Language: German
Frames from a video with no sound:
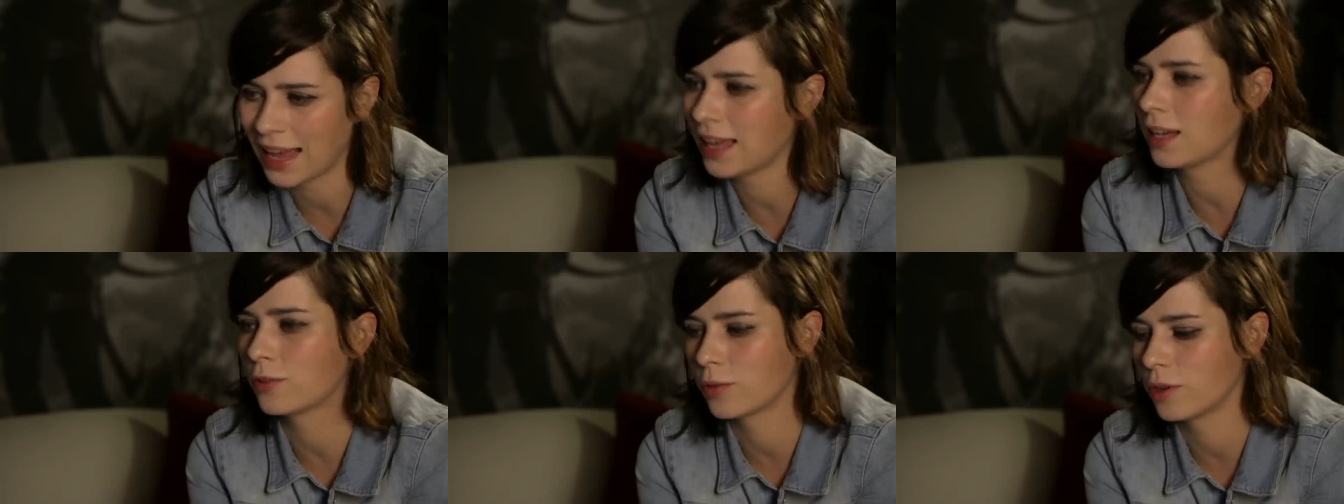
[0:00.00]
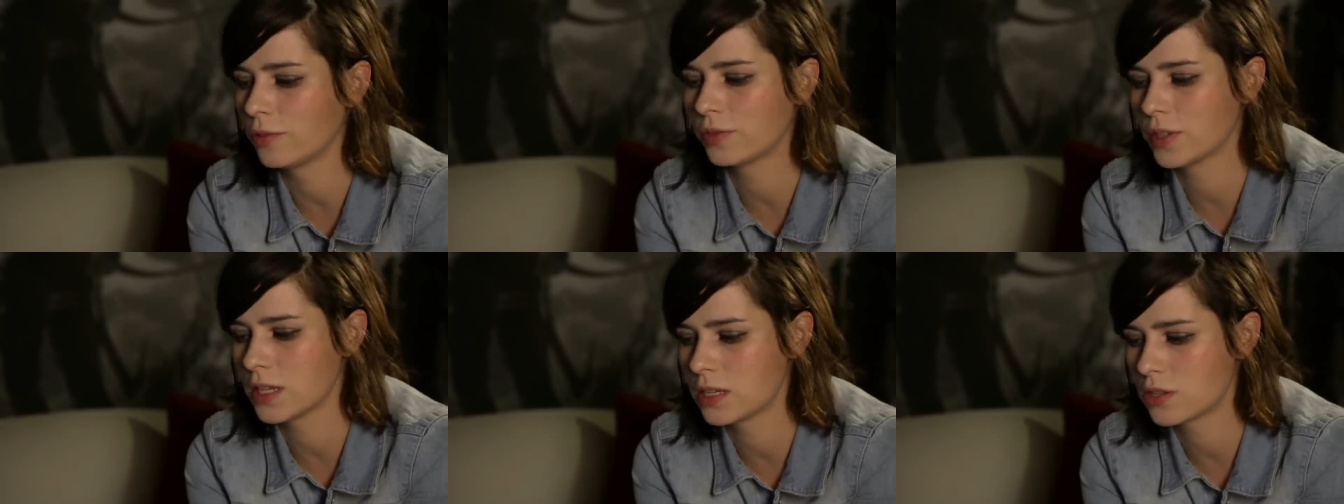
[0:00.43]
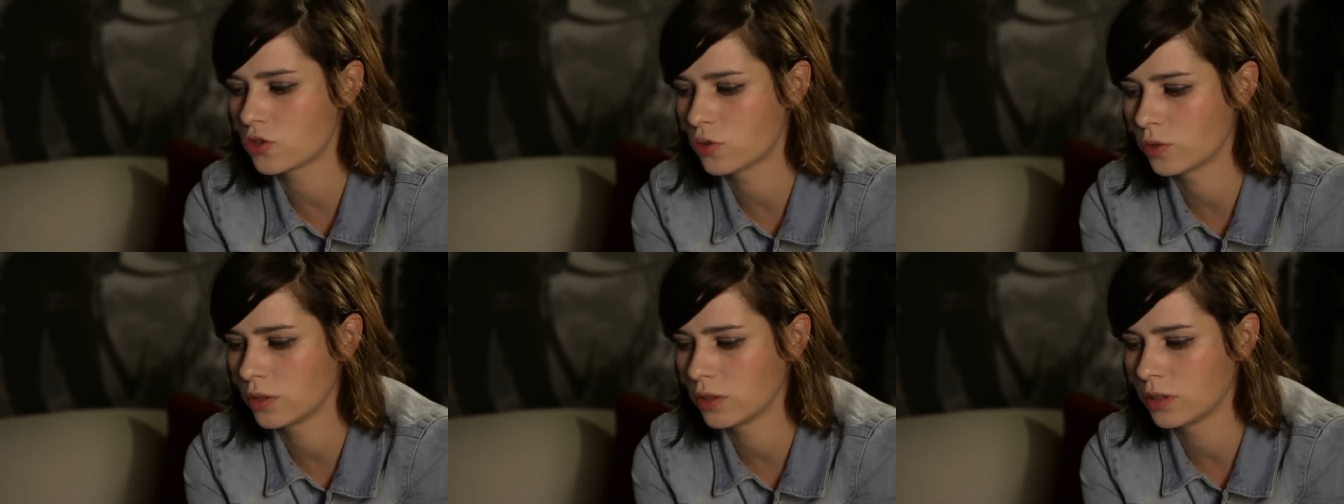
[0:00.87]
Lara Croft ist
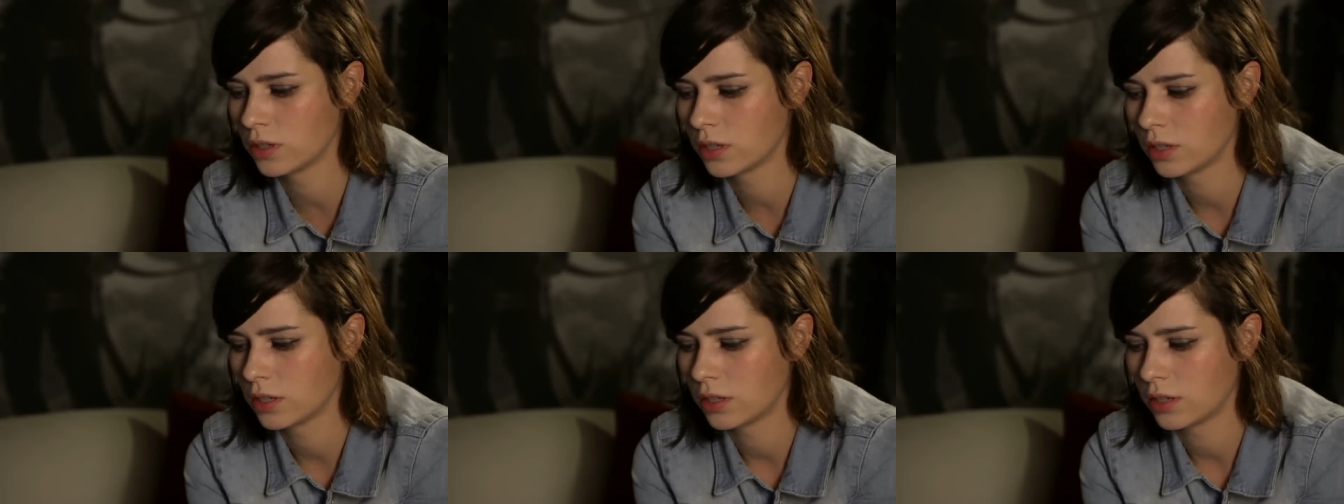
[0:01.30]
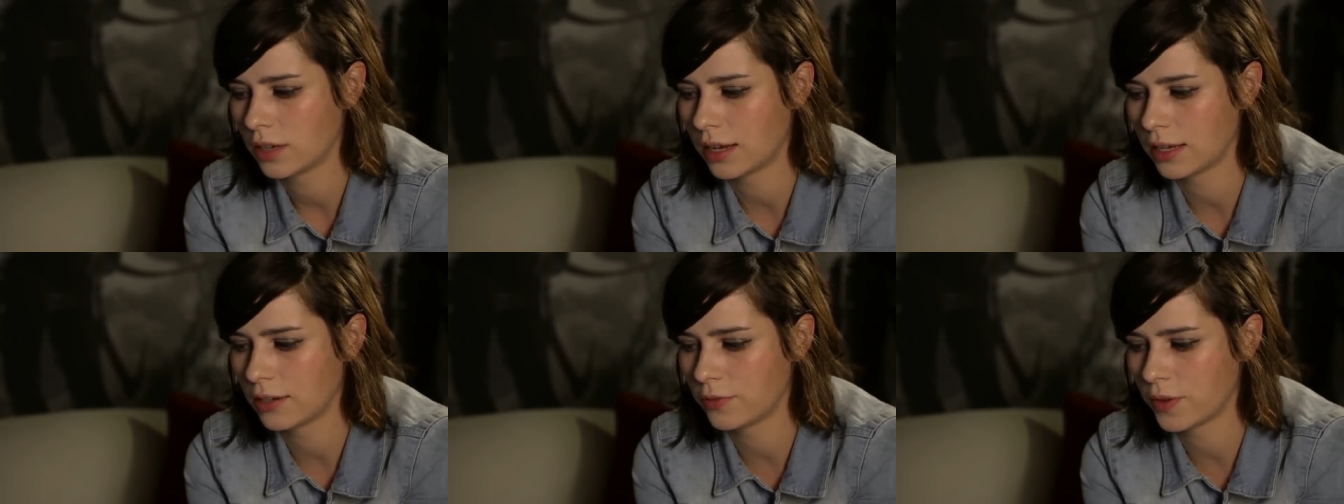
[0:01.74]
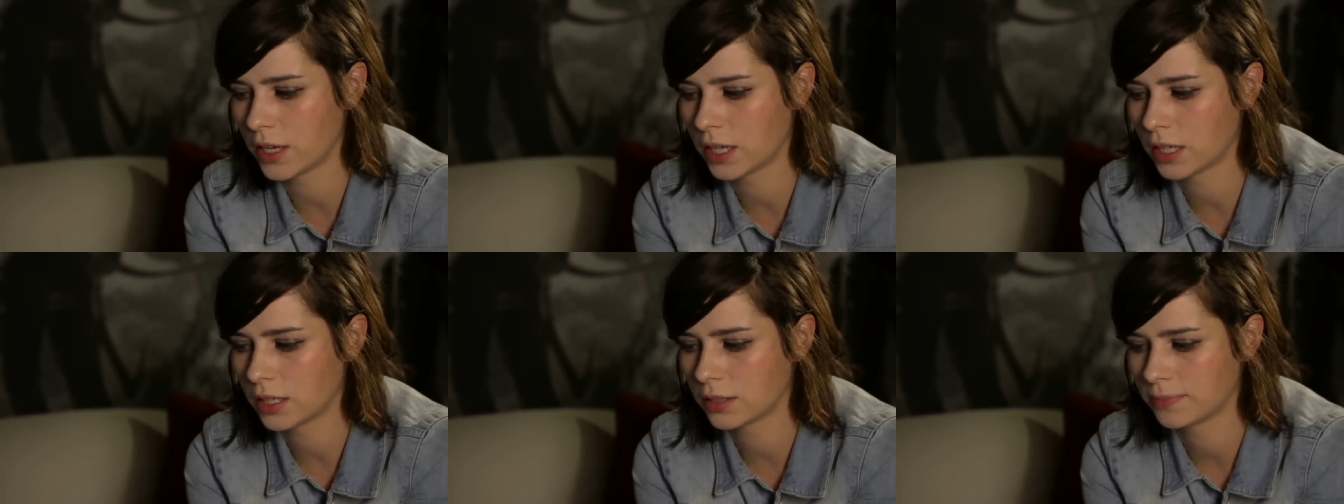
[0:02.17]
schon einfach
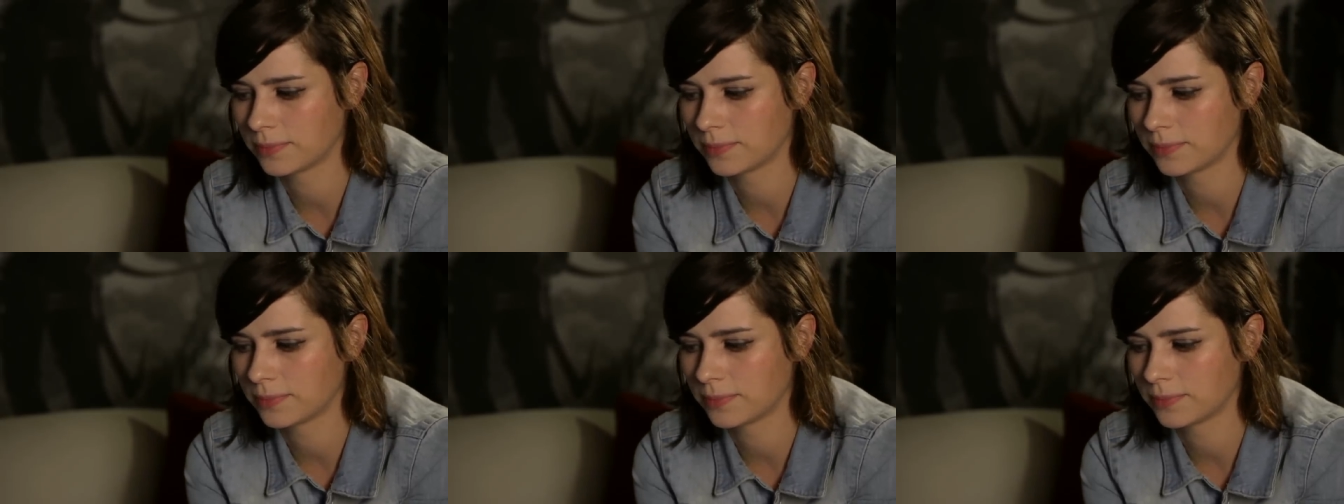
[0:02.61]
